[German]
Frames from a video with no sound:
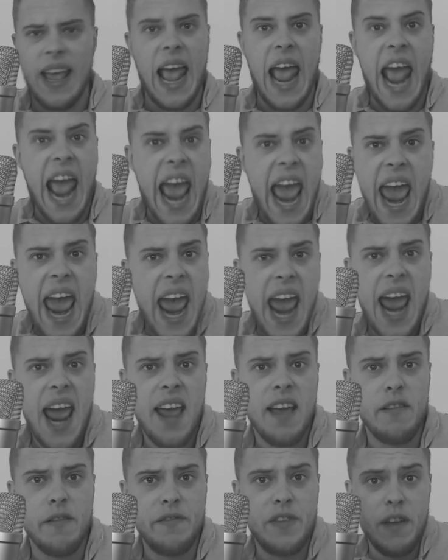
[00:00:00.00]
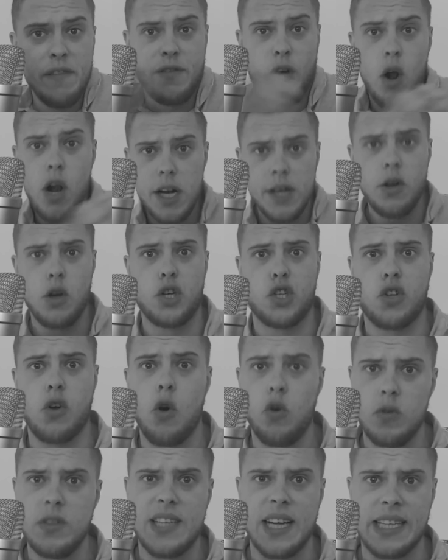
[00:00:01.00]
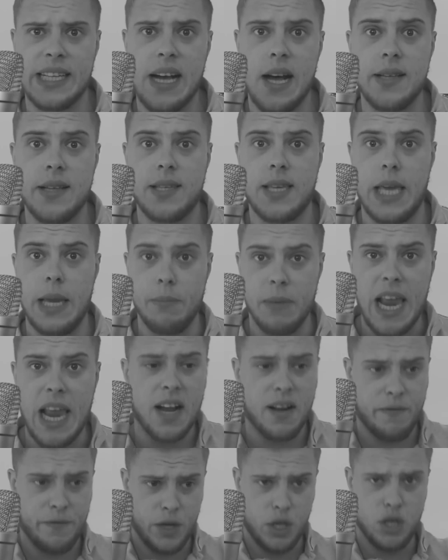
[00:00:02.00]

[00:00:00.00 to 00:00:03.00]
Hä? Wir wollen euch doch unser Gas geben, Lack.